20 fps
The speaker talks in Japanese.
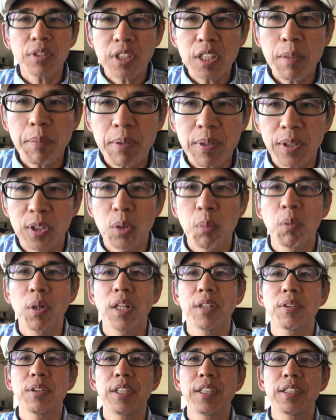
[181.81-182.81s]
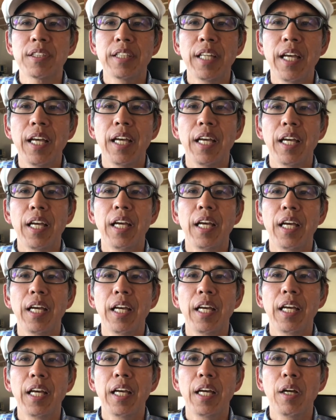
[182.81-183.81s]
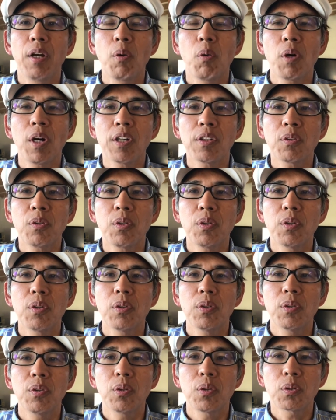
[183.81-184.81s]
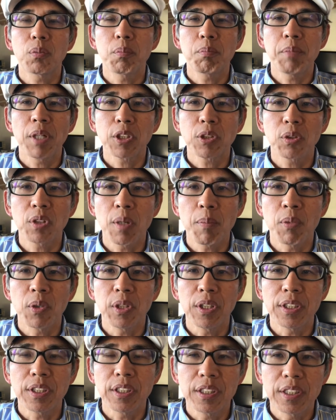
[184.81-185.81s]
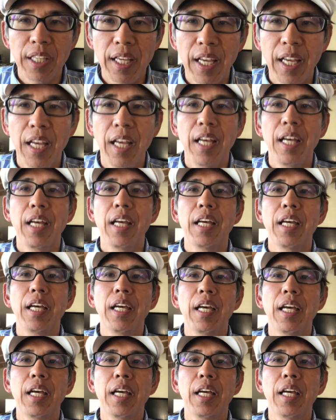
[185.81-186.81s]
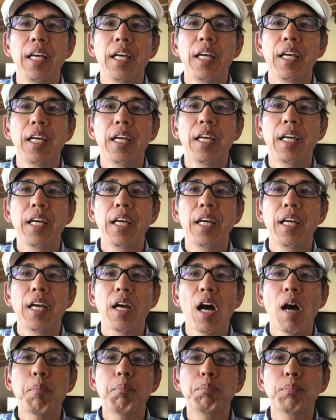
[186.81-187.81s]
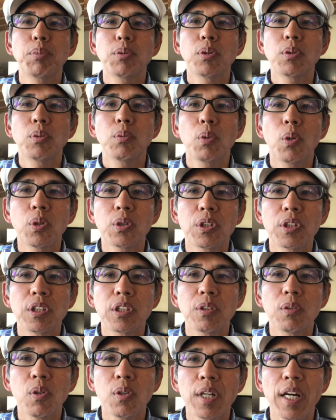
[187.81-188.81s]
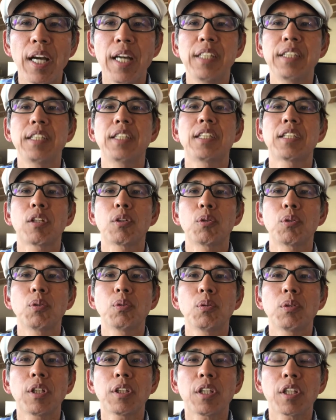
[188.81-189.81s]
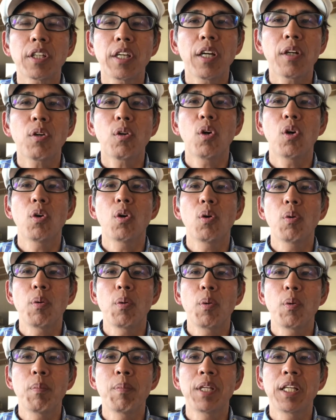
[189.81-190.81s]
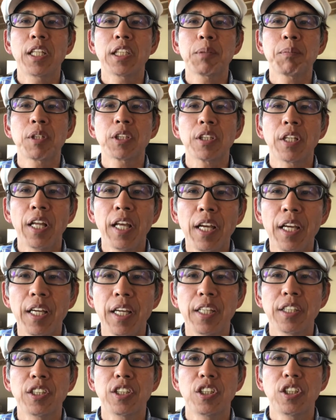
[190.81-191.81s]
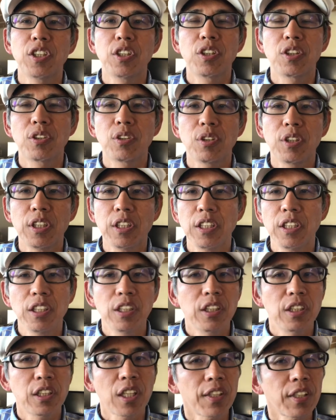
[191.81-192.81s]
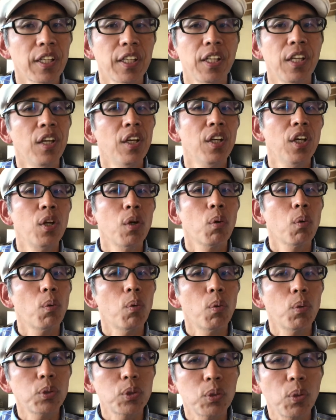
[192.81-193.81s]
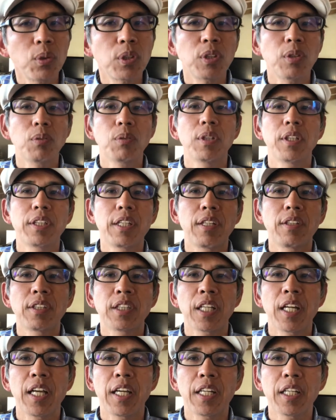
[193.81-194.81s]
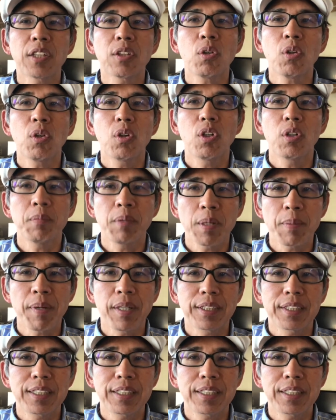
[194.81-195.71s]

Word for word: TV はともかくですね、えー、他の場所でもですね、えーアップルウォッチを買いに来たという方結構目立ちましたねシリーズ3かなり好調に売れてるんじゃないかと思いま